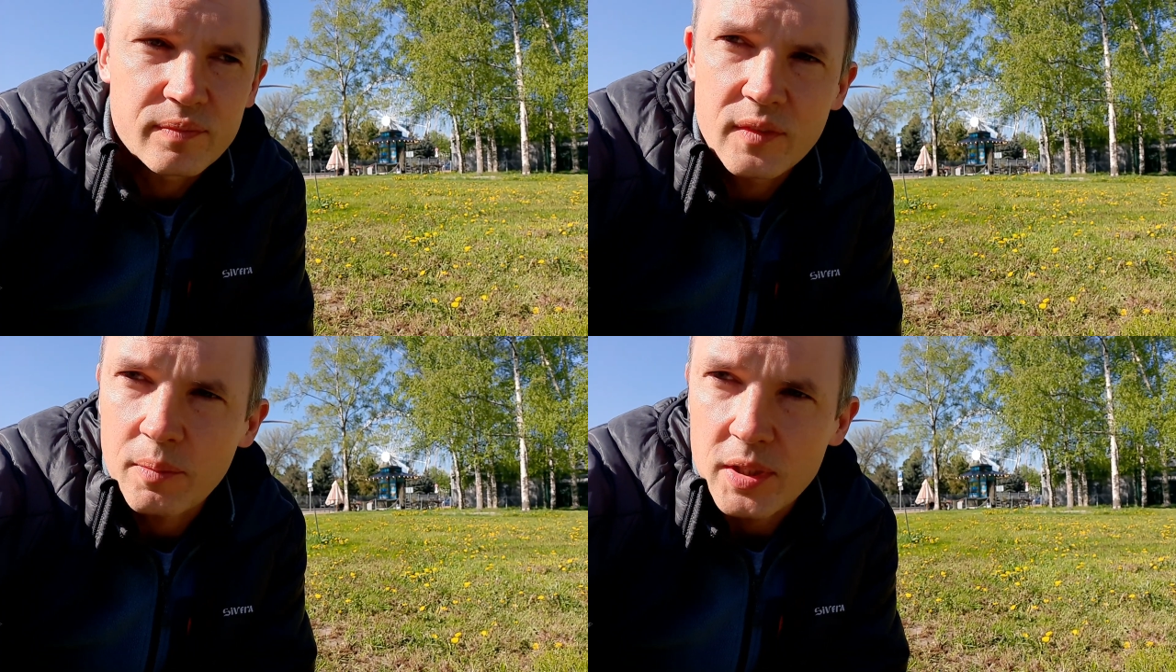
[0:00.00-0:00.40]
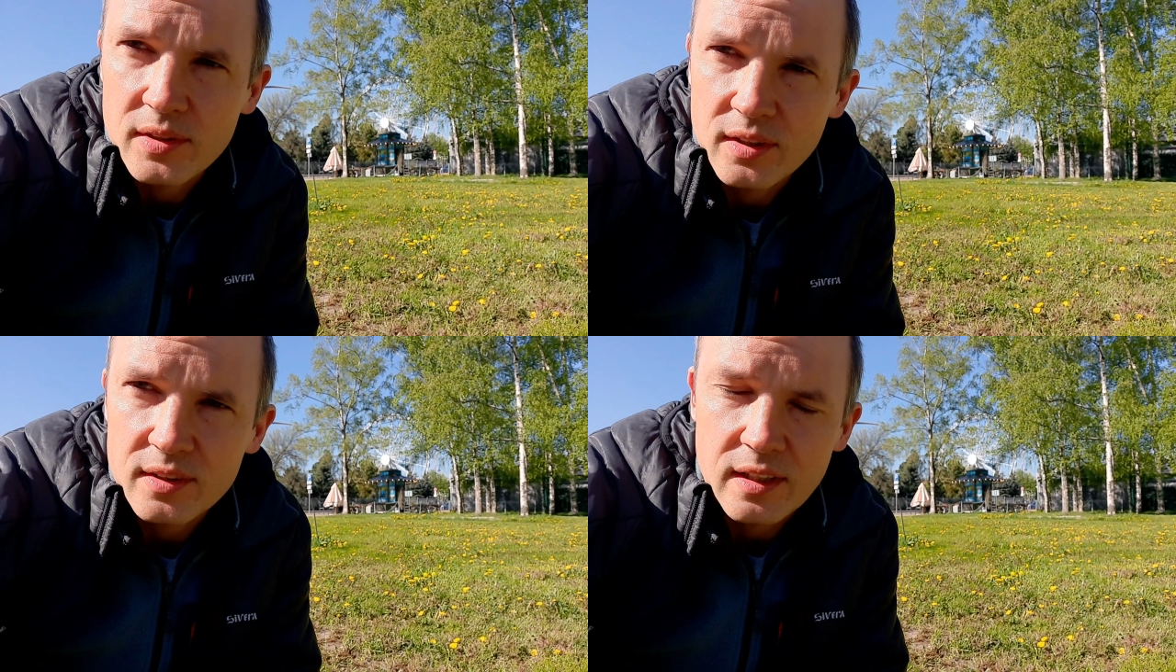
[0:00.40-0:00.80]
не
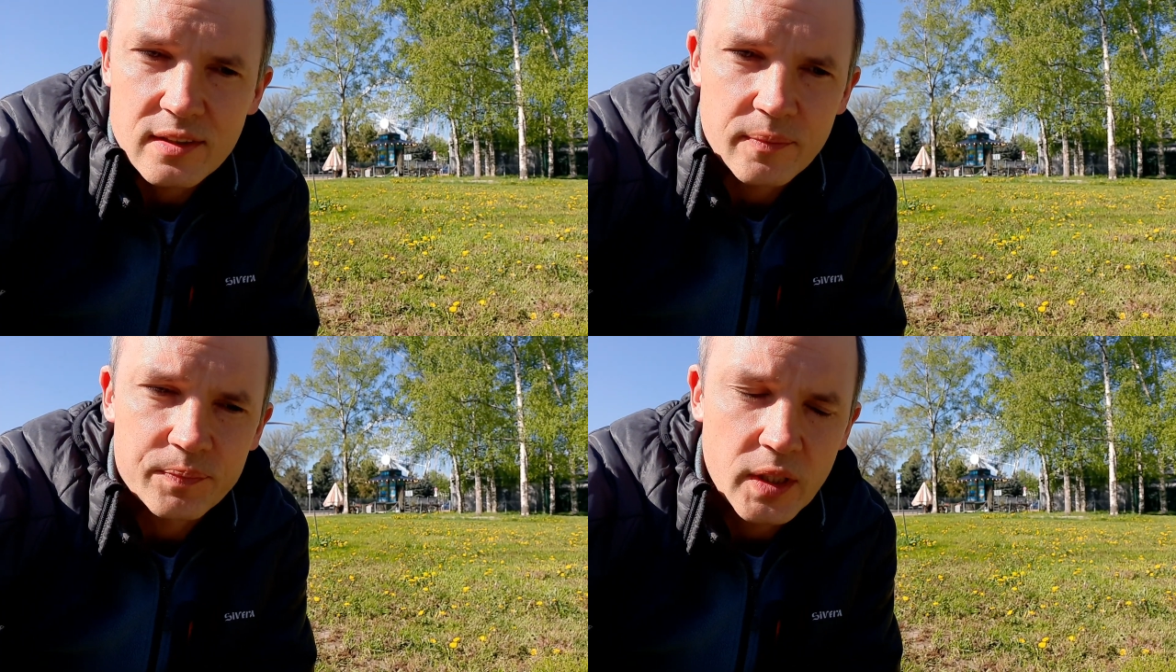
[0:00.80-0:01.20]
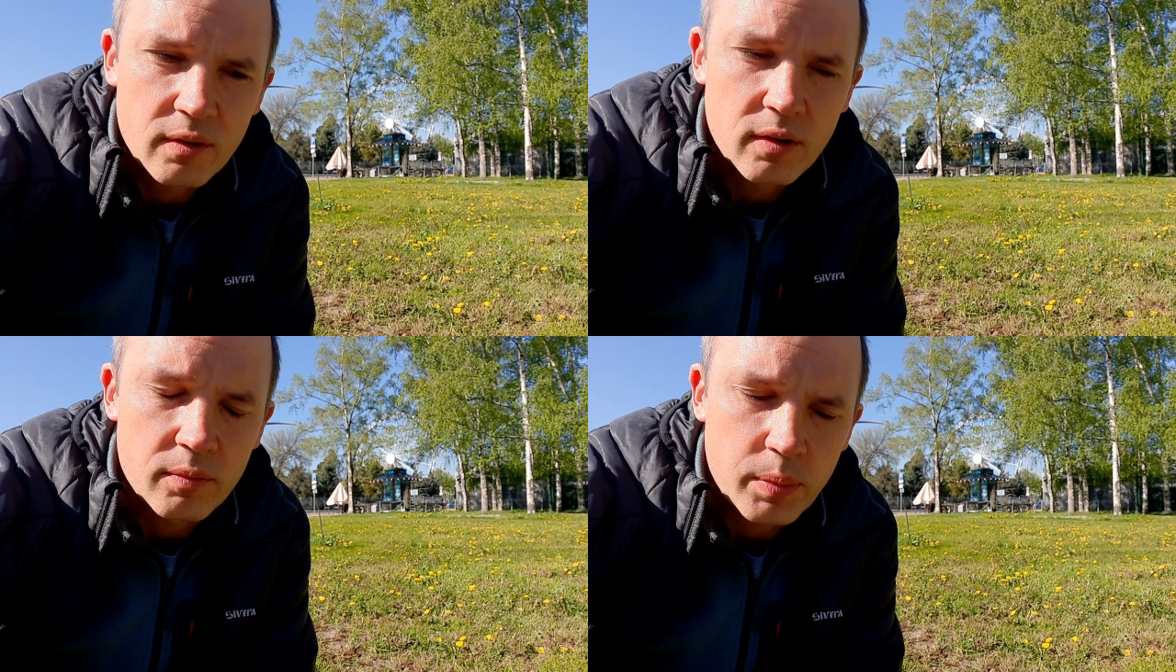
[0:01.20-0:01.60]
местных, кстати,
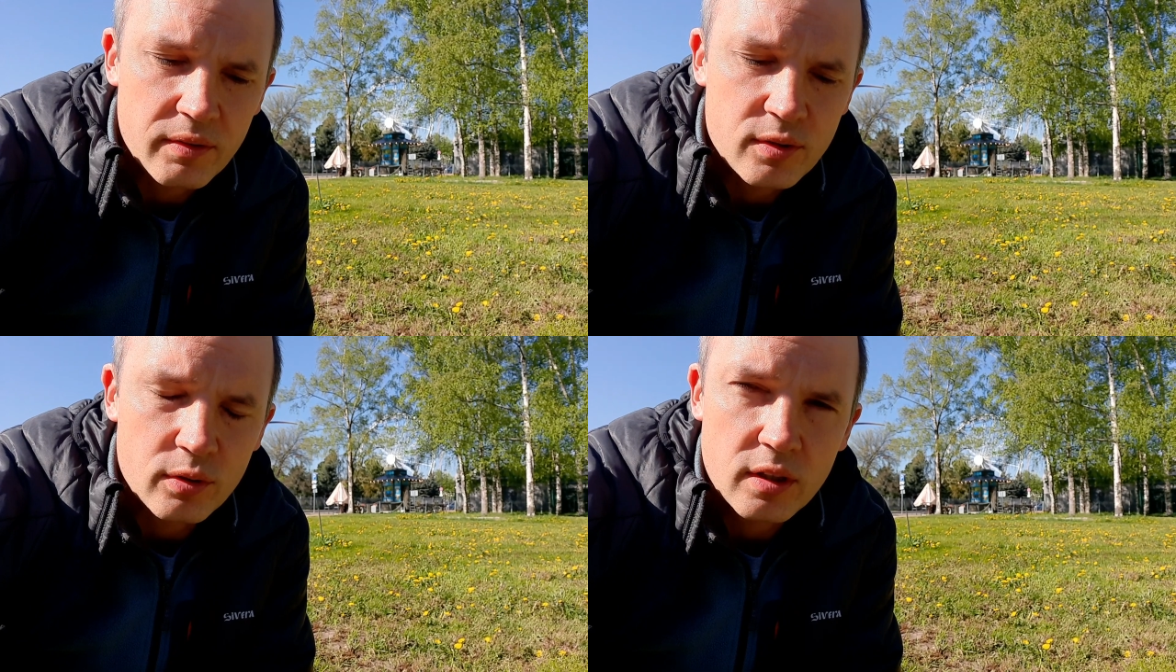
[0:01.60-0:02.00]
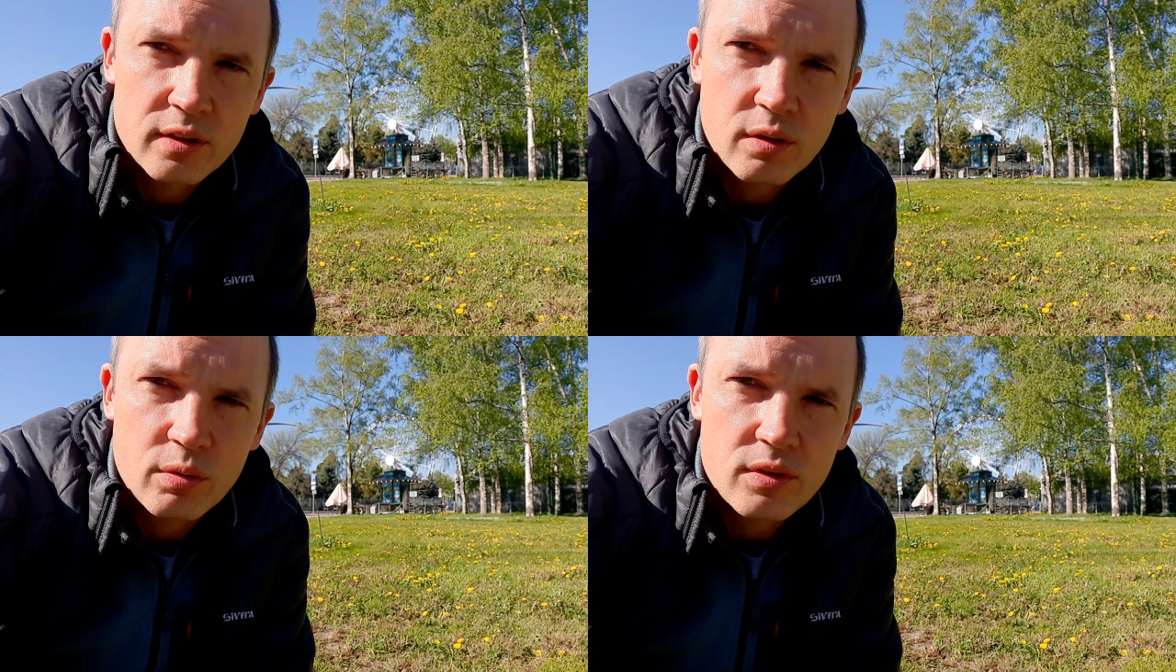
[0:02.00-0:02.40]
привезенных
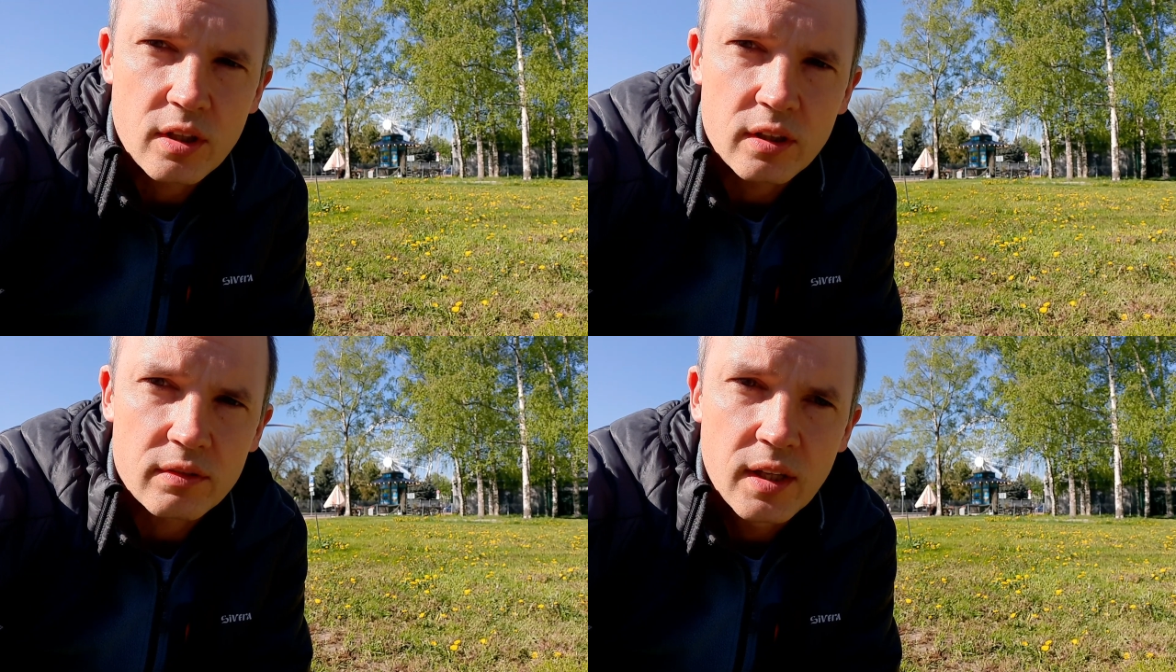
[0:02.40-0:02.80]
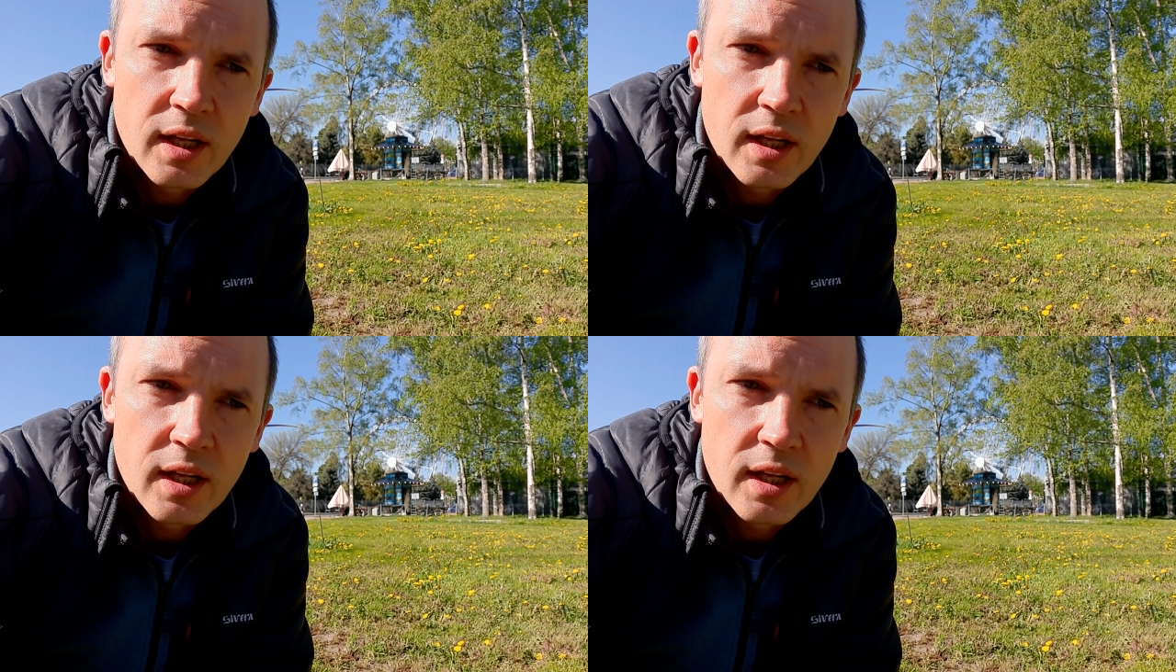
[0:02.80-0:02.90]
интердуцентов.